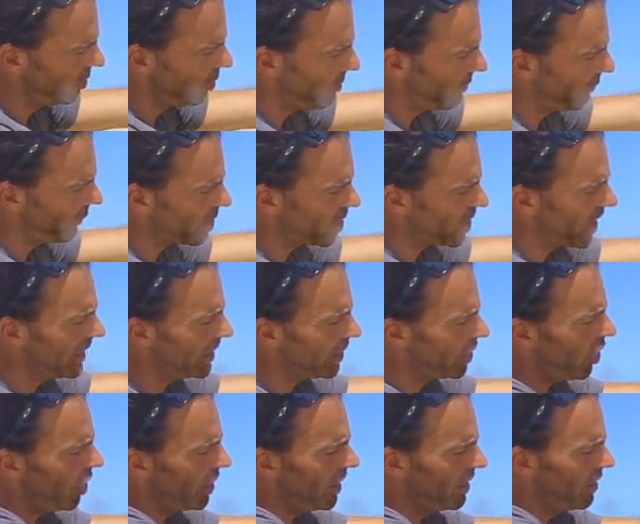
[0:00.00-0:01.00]
noch mehr verstellen
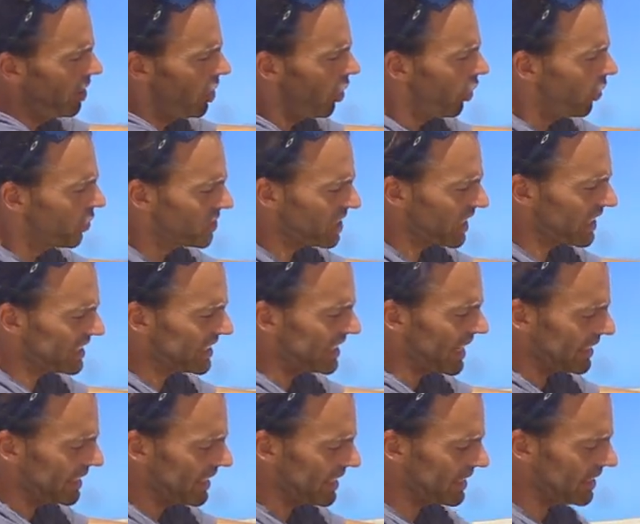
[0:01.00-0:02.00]
können, unsere
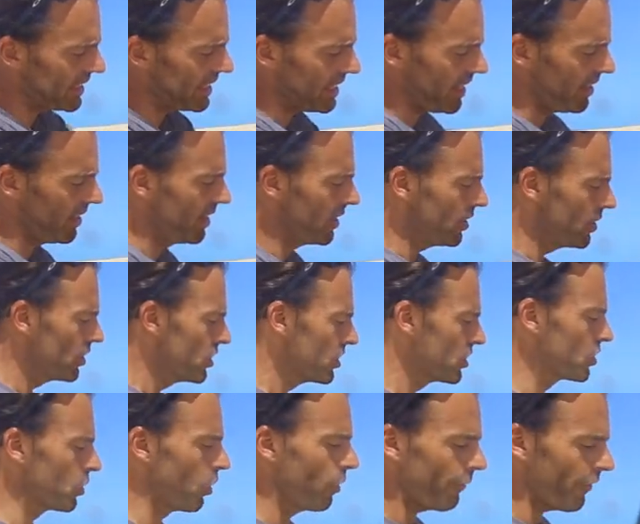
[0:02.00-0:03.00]
Settings hier
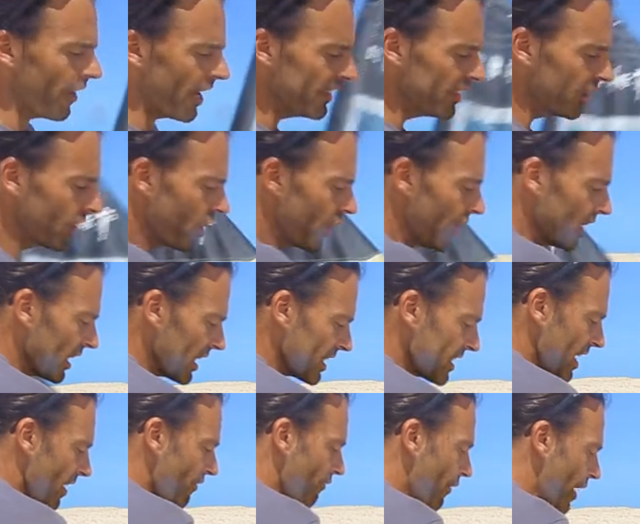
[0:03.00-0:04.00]
so verändern können, dass
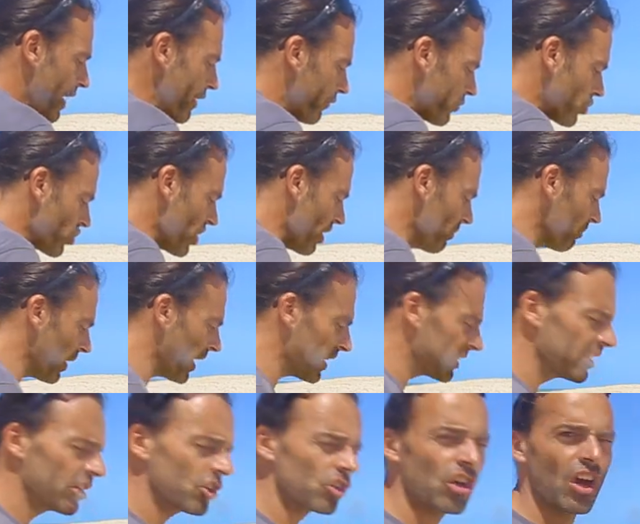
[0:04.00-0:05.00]
der Wave-Schirm
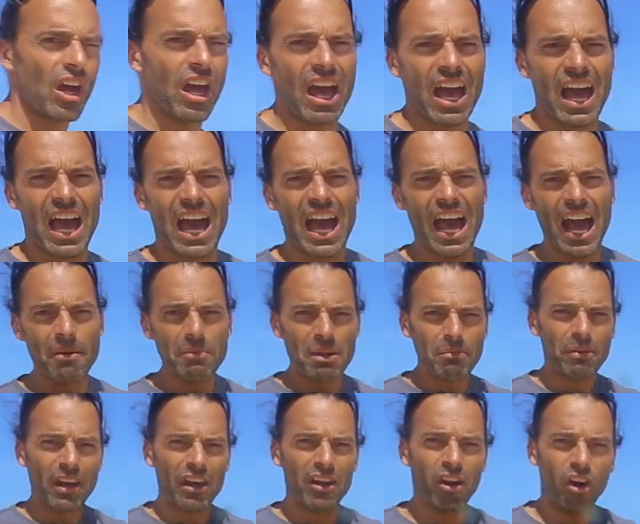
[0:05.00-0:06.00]
praktisch einmal
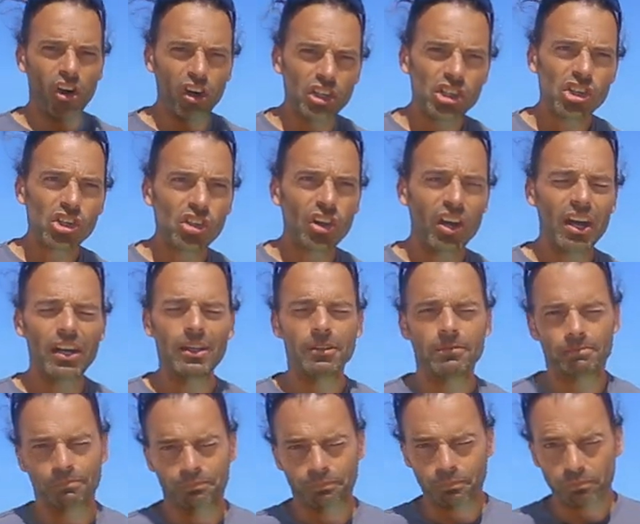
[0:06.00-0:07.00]
bei Onshore
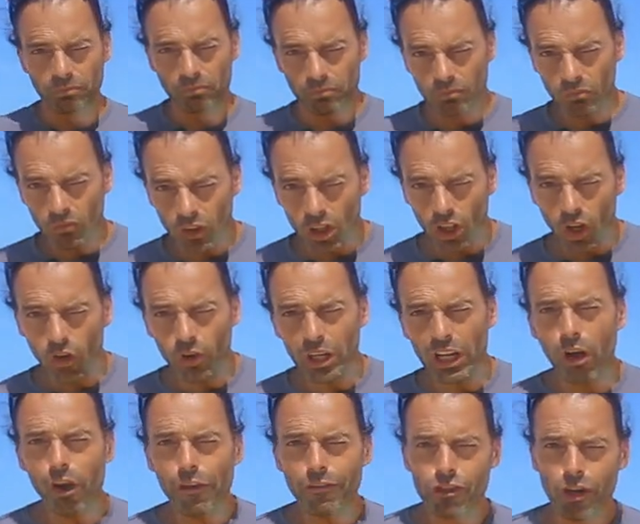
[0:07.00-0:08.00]

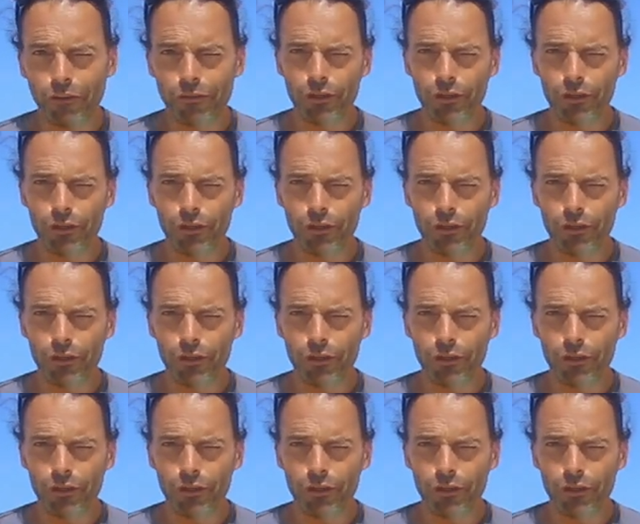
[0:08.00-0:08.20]
oder Offshore